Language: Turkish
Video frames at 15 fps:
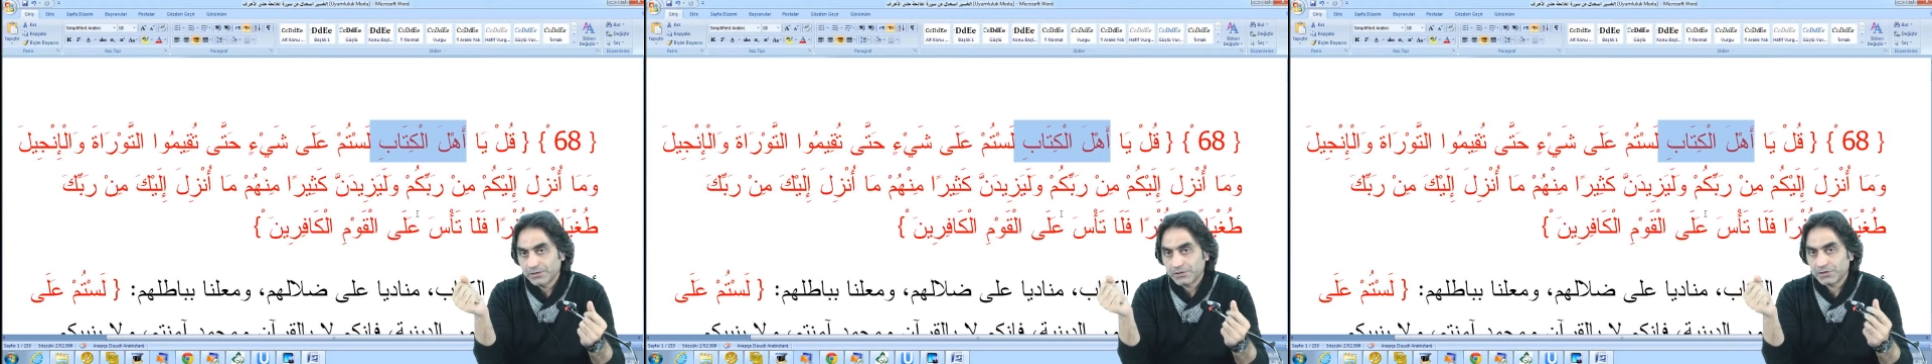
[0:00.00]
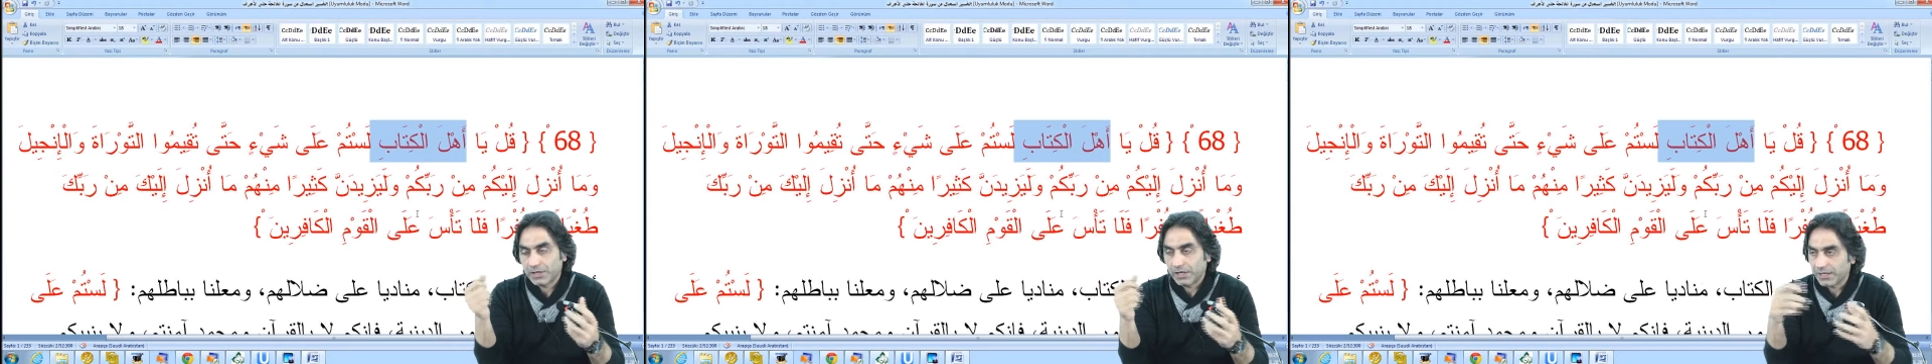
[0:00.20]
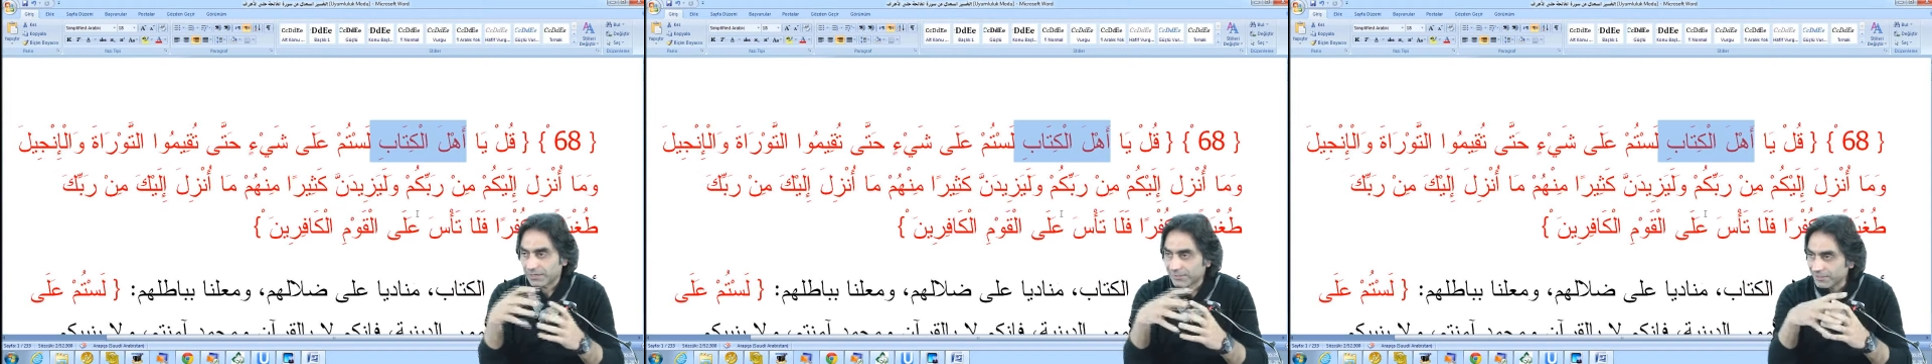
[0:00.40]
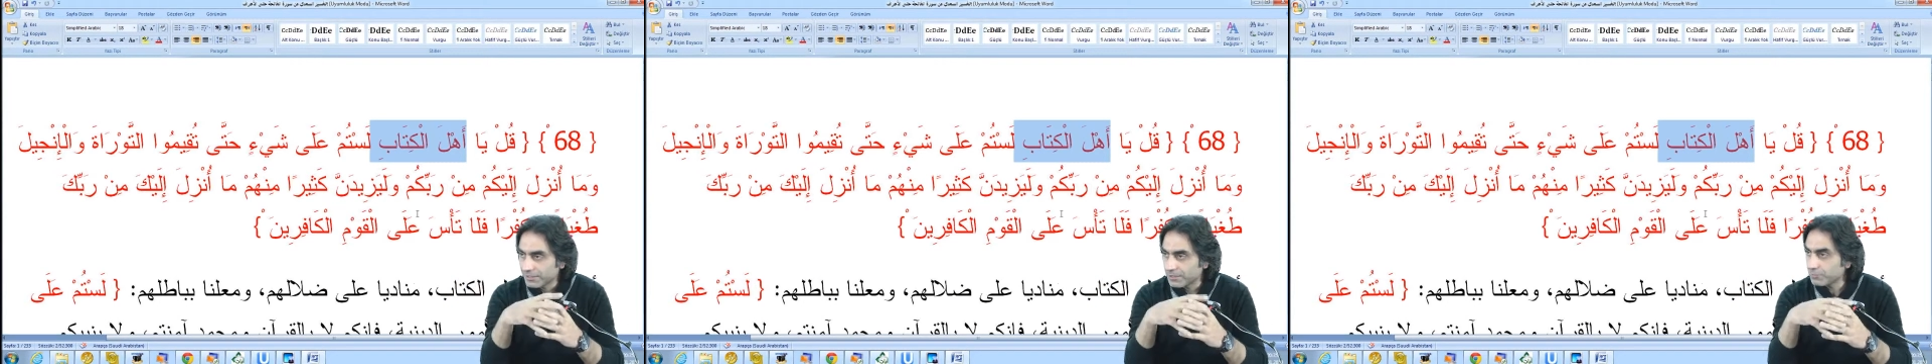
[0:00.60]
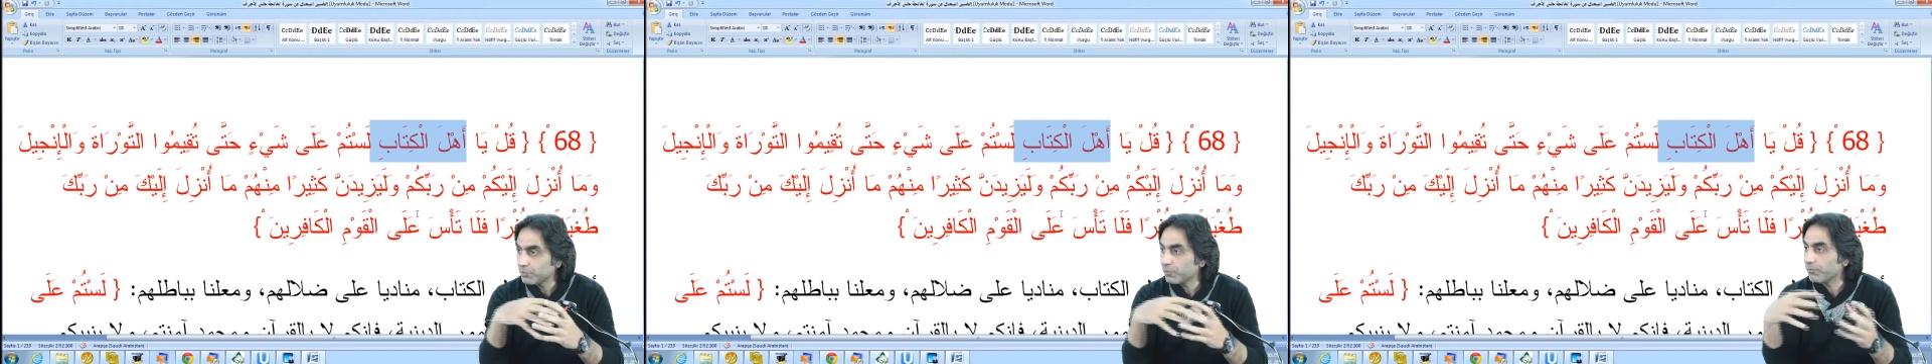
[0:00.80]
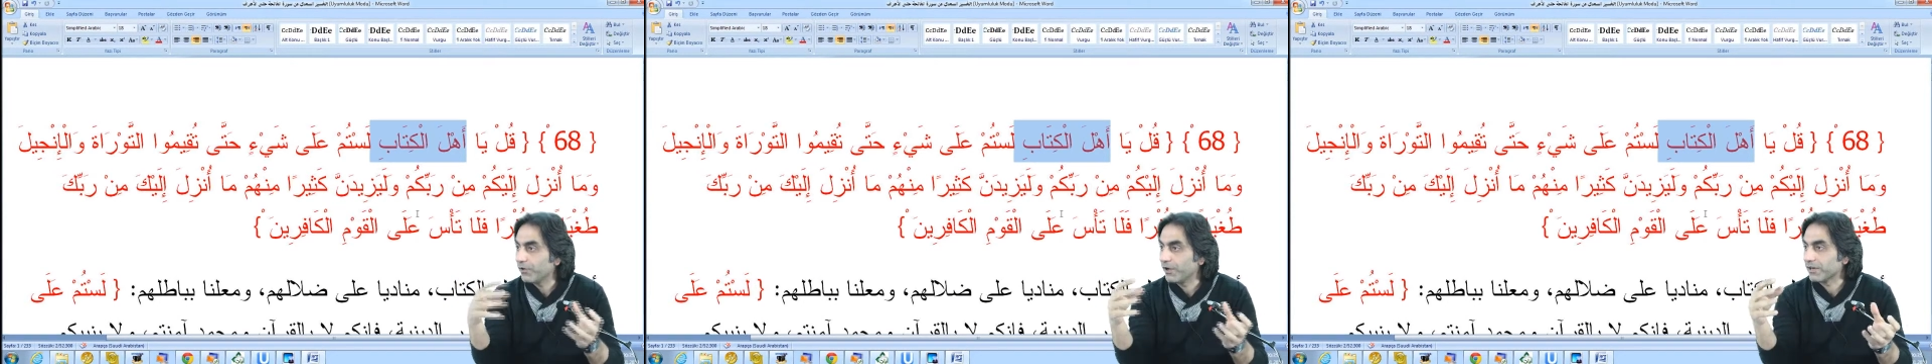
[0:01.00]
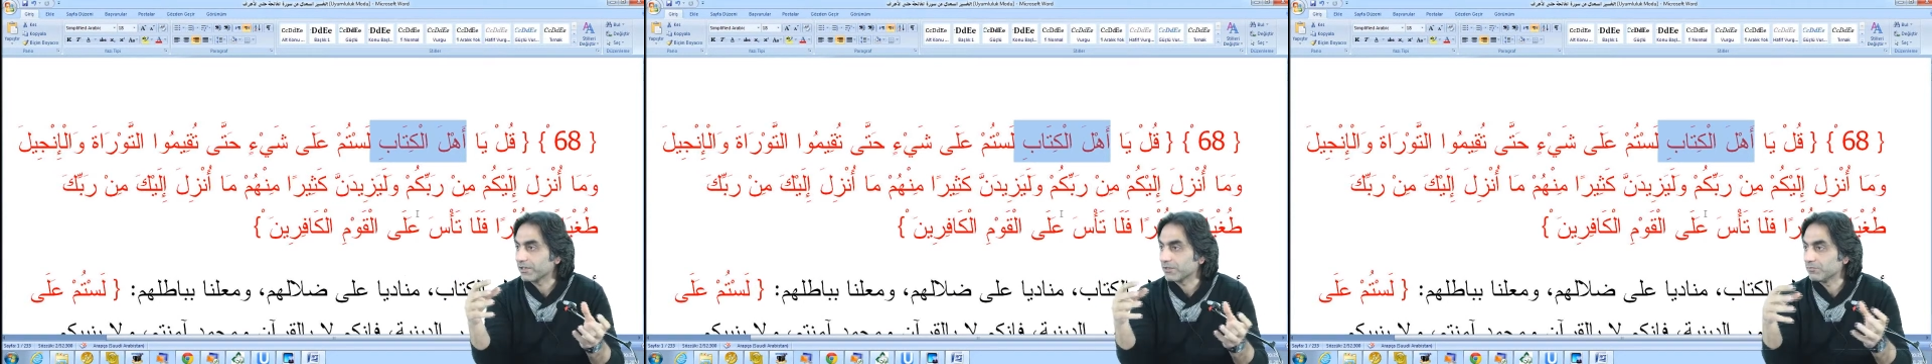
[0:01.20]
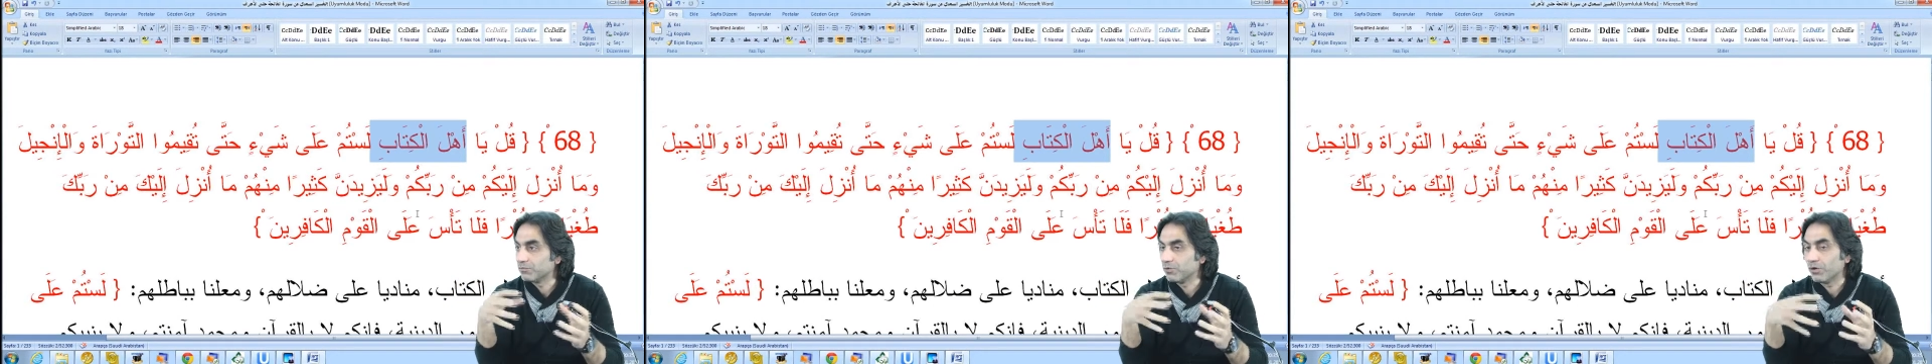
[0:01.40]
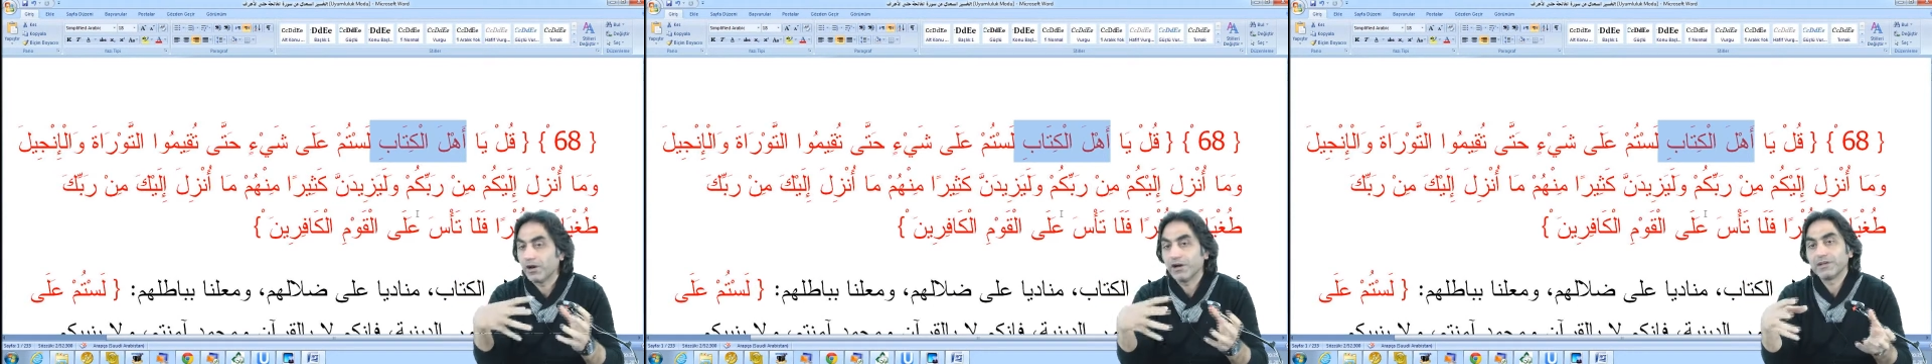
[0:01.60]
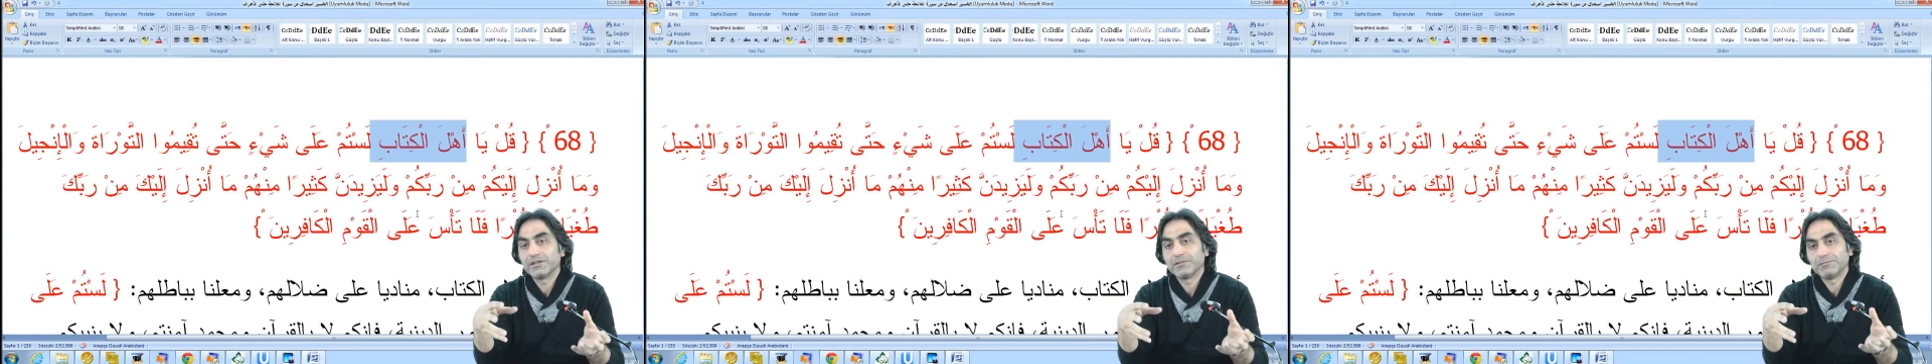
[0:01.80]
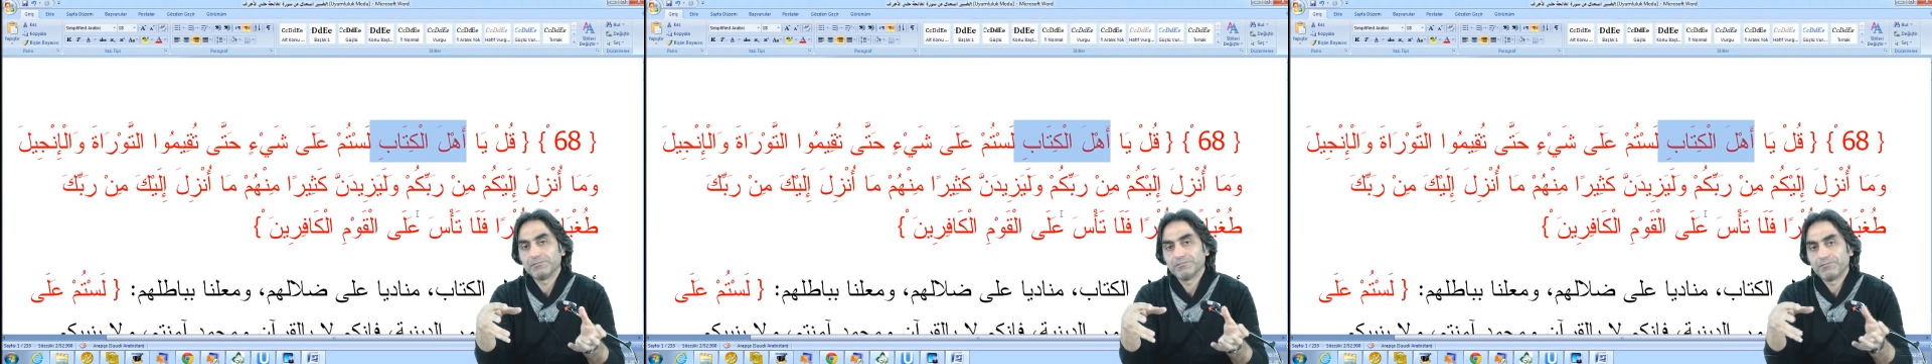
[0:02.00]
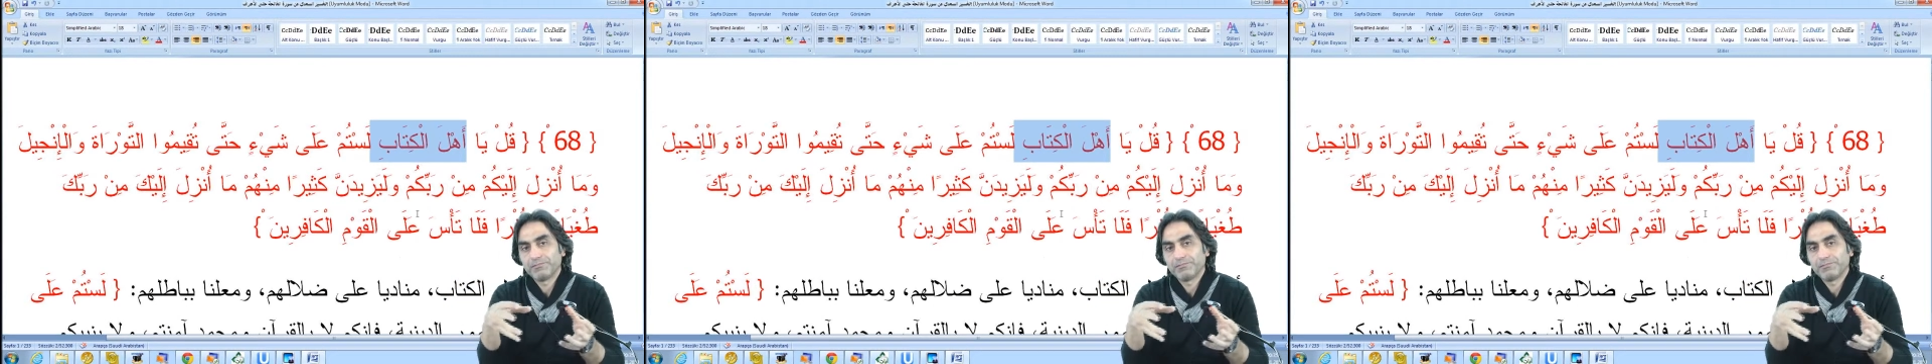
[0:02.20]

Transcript: İşte aradaki bu fark, bu ayrım.